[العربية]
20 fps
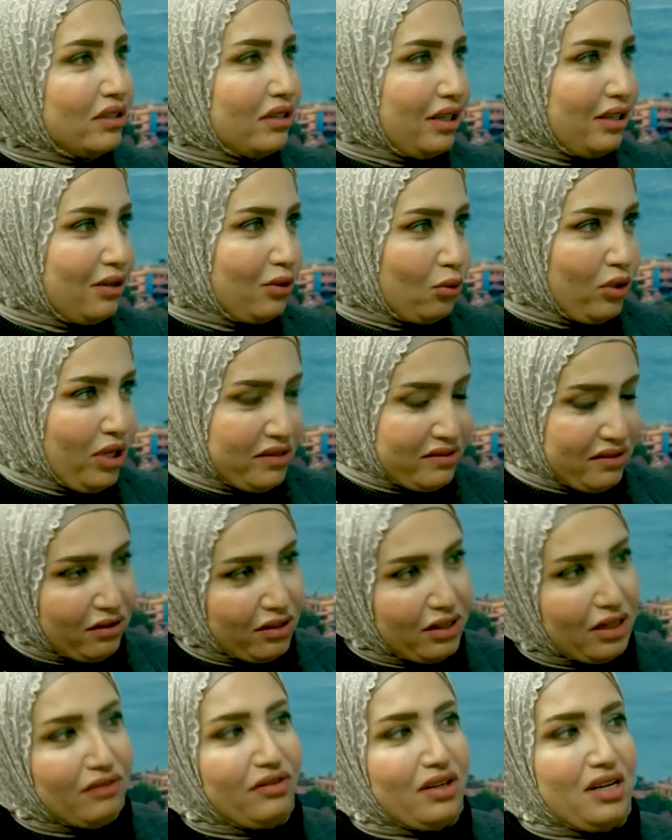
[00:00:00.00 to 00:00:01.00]
انه يحصل
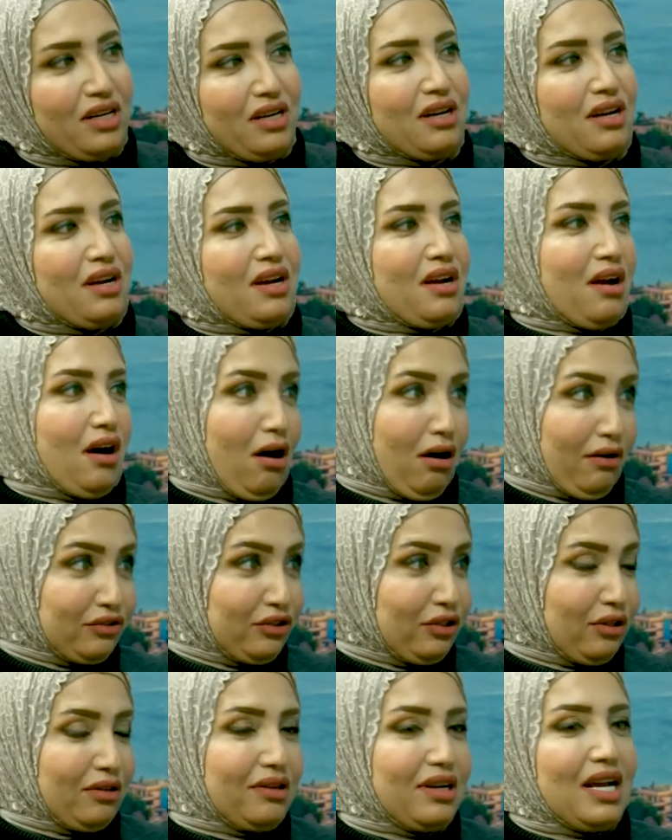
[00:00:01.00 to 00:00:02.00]
ريكفري
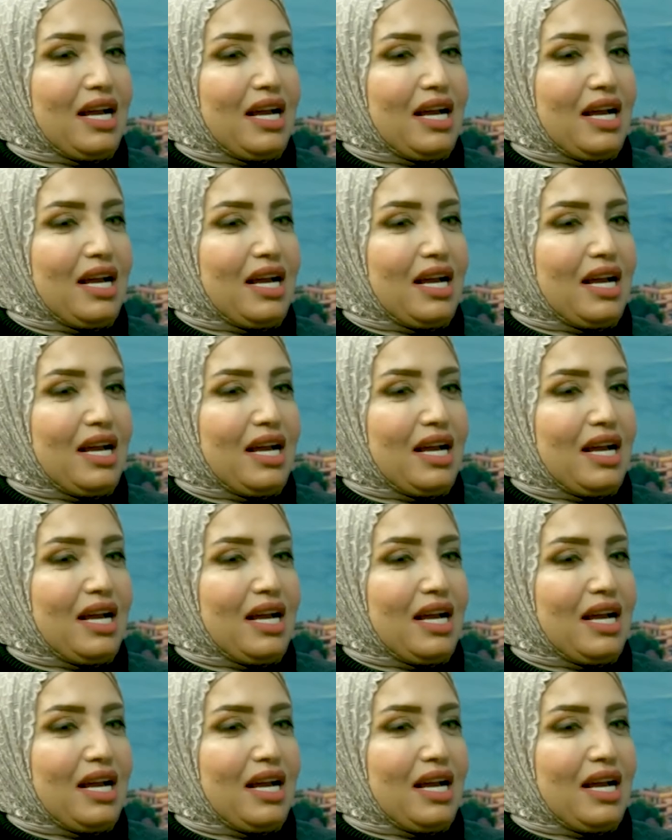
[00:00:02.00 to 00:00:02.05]
افضل